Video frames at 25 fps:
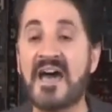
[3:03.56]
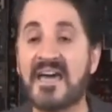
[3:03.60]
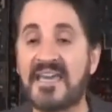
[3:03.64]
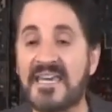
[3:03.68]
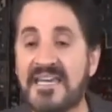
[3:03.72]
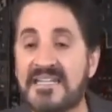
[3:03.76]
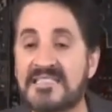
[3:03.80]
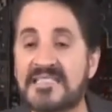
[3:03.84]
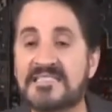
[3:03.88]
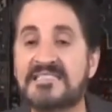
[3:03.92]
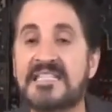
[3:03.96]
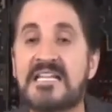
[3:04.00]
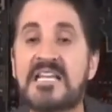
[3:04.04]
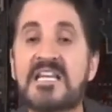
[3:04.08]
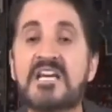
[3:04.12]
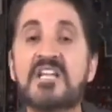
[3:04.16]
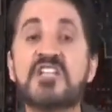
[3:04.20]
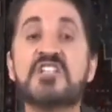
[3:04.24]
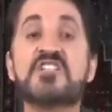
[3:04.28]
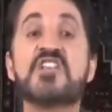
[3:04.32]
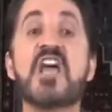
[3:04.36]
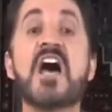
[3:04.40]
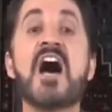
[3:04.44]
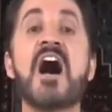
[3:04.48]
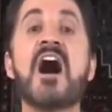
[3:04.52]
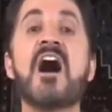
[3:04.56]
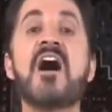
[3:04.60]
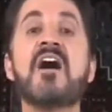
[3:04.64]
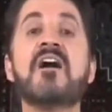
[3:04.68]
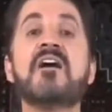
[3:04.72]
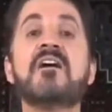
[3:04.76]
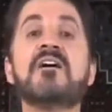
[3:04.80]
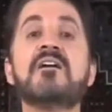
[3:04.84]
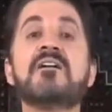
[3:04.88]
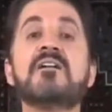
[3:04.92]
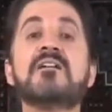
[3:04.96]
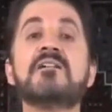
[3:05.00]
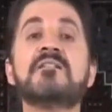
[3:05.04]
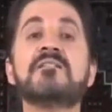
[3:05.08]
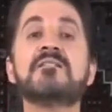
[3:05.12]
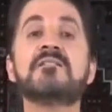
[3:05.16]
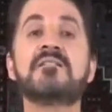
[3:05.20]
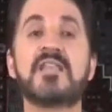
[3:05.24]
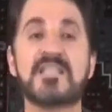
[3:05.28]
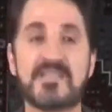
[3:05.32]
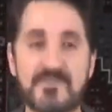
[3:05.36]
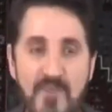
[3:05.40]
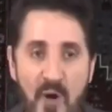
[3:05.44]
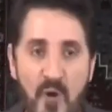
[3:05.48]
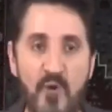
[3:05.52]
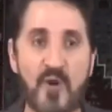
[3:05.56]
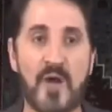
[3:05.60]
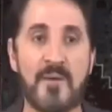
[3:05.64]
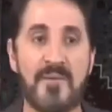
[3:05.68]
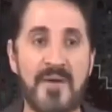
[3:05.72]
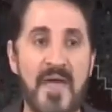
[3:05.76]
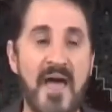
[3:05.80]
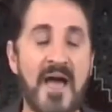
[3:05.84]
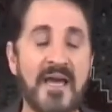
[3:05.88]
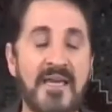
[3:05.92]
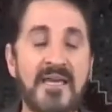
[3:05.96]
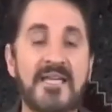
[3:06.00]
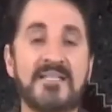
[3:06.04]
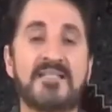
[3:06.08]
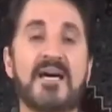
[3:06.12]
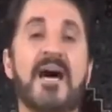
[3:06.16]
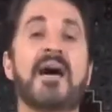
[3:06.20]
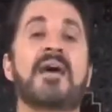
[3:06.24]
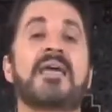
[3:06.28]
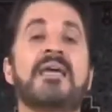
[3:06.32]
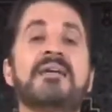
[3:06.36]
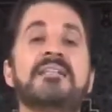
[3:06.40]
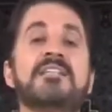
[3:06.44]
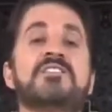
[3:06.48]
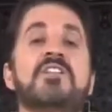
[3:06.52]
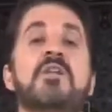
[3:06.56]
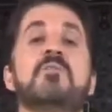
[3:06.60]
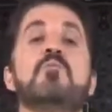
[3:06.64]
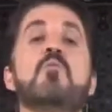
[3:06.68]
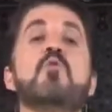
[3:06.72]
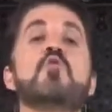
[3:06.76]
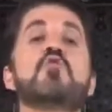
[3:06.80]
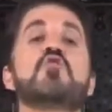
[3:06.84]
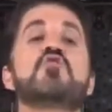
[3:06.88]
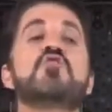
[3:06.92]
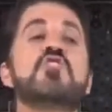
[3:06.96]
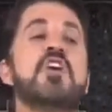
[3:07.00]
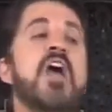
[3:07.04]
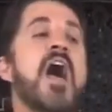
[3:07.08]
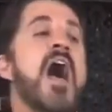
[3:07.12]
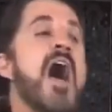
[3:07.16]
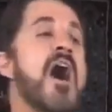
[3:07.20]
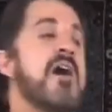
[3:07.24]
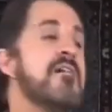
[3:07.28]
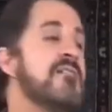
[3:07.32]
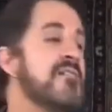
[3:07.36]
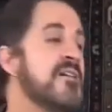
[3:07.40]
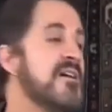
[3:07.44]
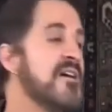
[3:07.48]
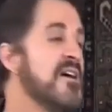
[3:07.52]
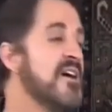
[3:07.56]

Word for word: عقيدة الإرجاء تسمعون بها أكيد عقيدة المرجئة